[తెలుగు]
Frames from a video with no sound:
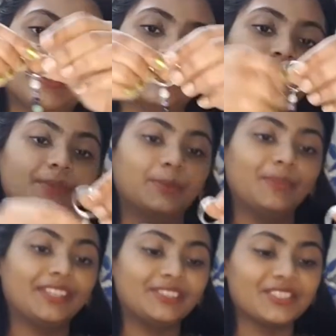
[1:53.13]
సో
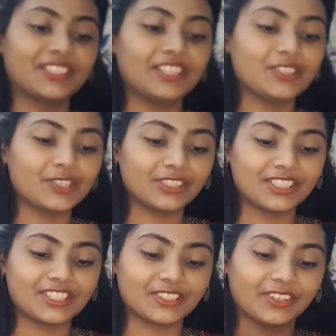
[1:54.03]
మీకు స్క్రీన్ షాట్
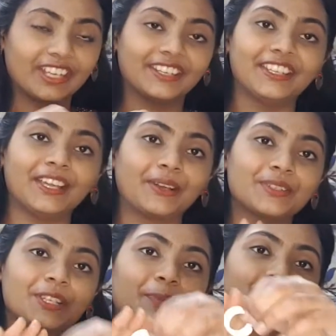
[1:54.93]
తీసుకోవడానికి
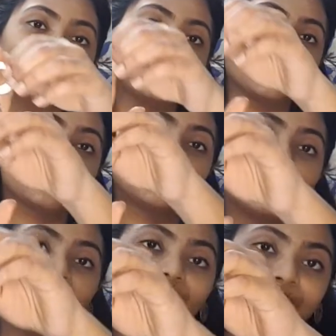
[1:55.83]
ఎక్కువసేపు హోల్డ్
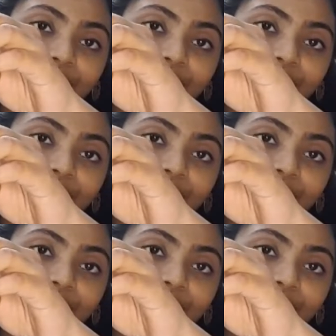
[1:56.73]
చేస్తున్నాను